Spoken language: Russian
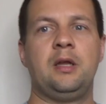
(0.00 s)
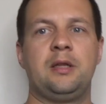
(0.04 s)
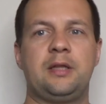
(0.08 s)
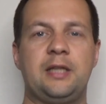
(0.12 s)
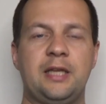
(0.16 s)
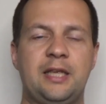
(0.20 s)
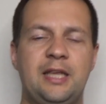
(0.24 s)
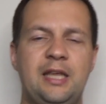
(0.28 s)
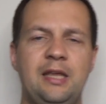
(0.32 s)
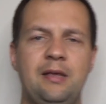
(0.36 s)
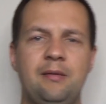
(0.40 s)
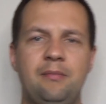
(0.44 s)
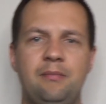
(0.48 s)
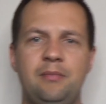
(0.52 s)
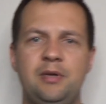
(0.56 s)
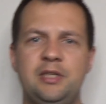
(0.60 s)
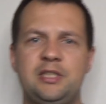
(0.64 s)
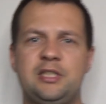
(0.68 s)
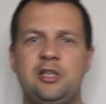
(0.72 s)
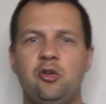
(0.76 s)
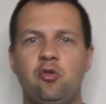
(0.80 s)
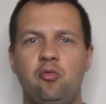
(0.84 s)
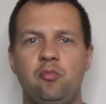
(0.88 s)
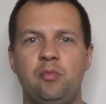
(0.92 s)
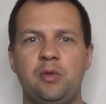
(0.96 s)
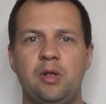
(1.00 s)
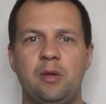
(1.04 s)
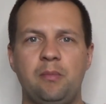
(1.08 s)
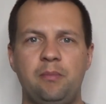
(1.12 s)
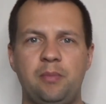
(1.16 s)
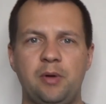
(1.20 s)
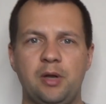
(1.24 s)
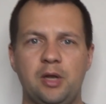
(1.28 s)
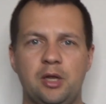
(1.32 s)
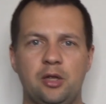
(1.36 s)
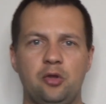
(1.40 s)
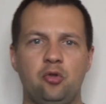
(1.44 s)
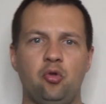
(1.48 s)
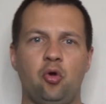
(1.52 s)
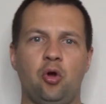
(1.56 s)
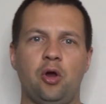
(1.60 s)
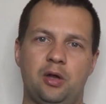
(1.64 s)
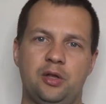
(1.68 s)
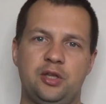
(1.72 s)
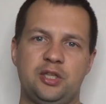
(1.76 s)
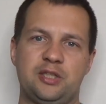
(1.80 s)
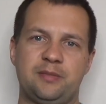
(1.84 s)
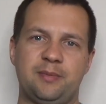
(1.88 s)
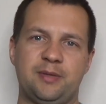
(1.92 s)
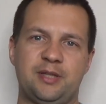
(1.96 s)
Такие мысли у меня были, но,
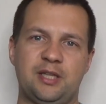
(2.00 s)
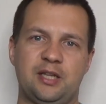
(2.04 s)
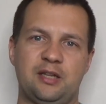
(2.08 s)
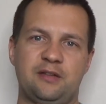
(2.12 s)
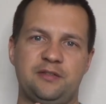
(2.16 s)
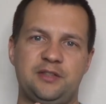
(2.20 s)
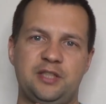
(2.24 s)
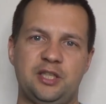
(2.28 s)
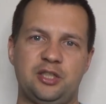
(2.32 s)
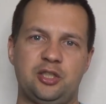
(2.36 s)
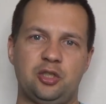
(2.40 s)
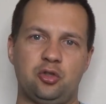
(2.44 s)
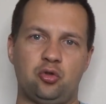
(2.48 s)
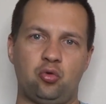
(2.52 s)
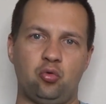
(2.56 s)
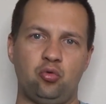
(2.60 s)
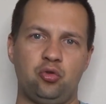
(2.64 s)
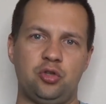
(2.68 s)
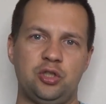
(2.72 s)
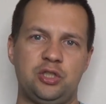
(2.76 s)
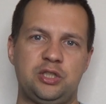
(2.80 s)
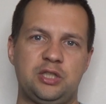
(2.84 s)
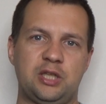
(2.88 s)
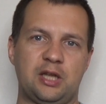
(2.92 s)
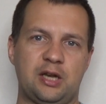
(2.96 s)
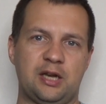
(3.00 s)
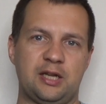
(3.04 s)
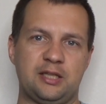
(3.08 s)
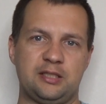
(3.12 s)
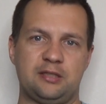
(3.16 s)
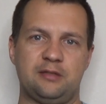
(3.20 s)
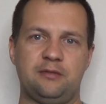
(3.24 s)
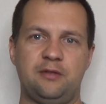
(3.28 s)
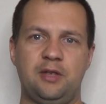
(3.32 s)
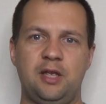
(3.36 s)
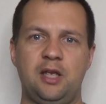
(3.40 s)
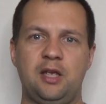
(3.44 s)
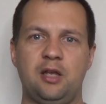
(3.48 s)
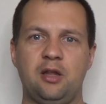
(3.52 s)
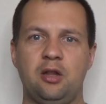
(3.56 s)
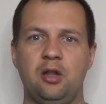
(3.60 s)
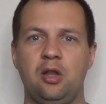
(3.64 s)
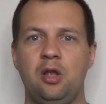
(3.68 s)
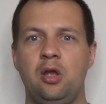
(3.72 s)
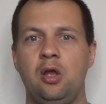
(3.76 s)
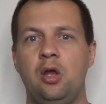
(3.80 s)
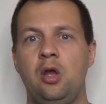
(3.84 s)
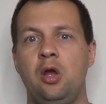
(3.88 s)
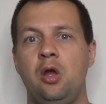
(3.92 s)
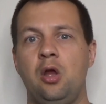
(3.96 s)
несмотря на все эти трудности, развеял
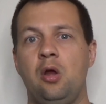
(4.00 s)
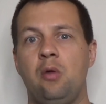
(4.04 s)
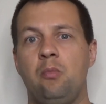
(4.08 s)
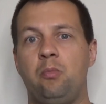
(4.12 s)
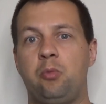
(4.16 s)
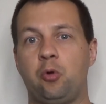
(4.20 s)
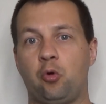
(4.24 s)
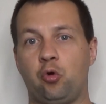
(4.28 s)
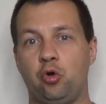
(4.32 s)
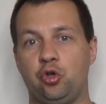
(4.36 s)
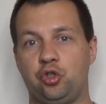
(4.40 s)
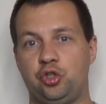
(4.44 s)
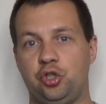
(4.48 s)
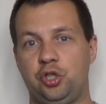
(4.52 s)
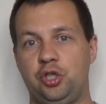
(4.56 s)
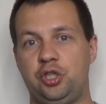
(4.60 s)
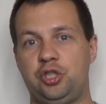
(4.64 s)
прочь.